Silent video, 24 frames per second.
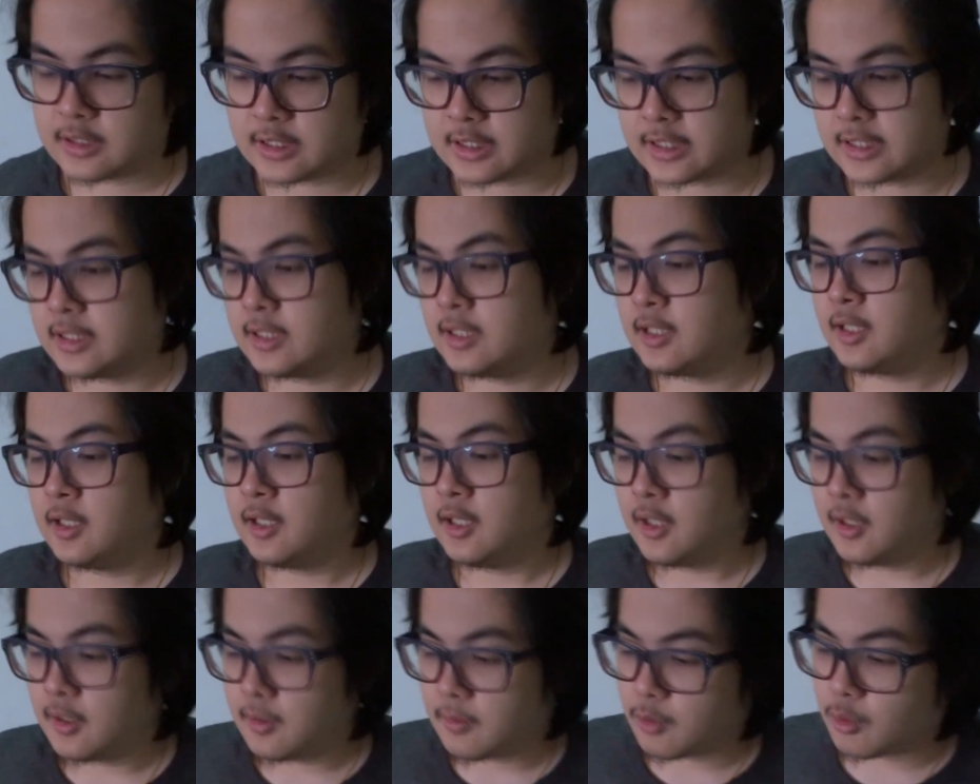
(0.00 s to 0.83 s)
นะ
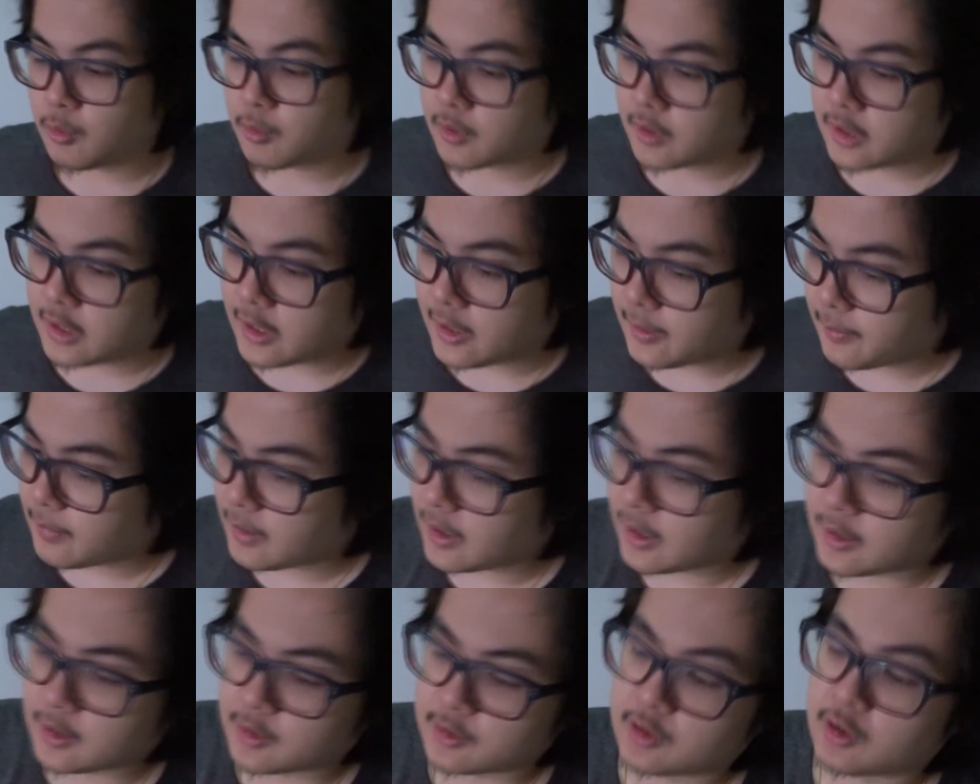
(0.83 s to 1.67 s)
ผมก็ได้
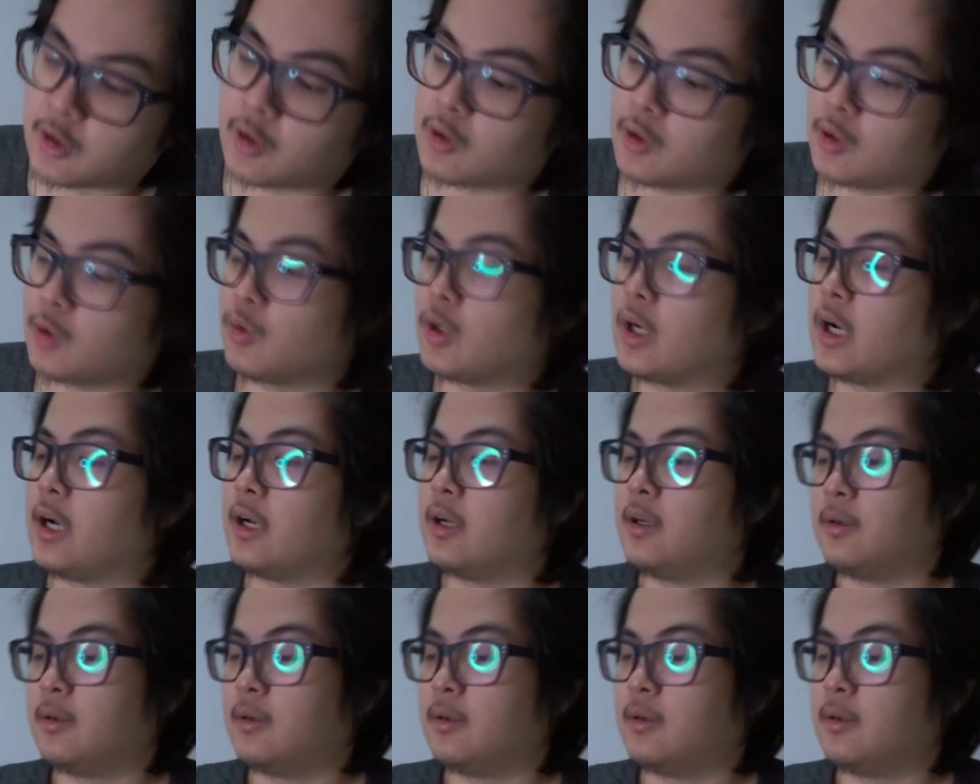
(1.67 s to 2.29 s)
มาทั้ง 2 ตัว